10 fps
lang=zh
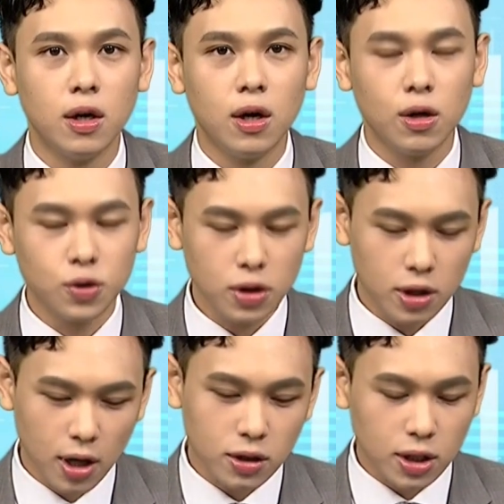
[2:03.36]
哦，所以你
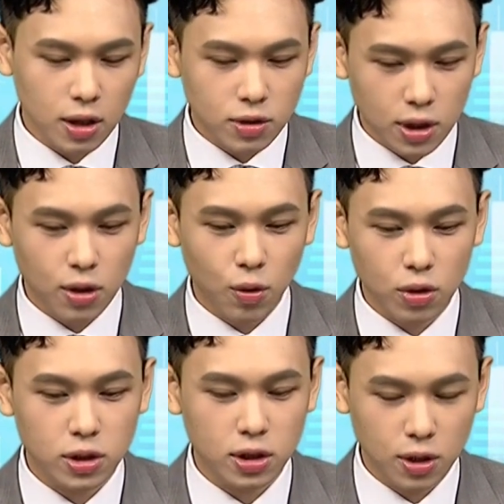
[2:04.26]
了解到这个逻
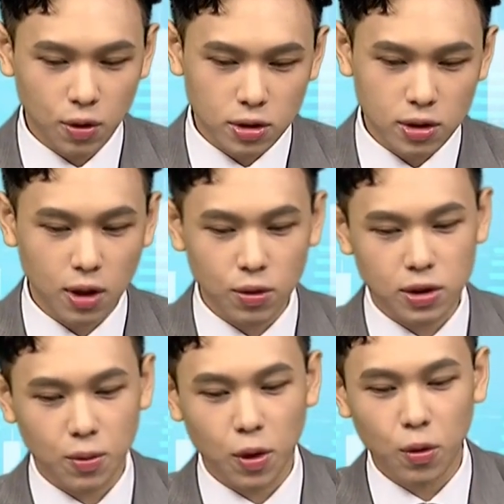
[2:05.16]
辑，你会知道为
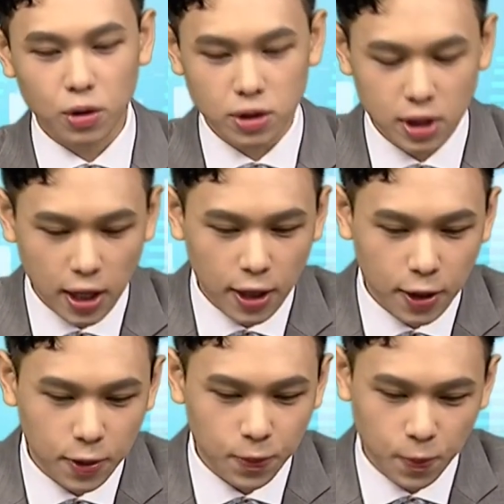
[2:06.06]
什么我
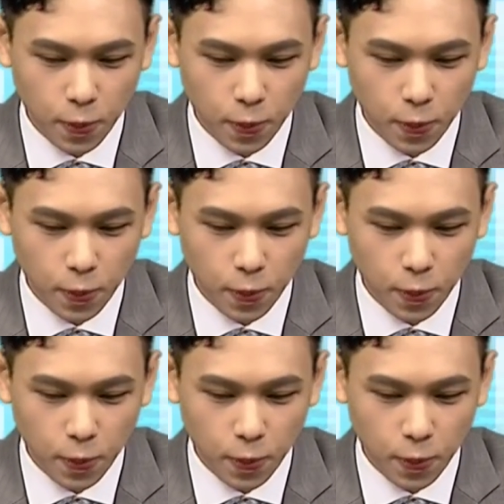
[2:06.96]
在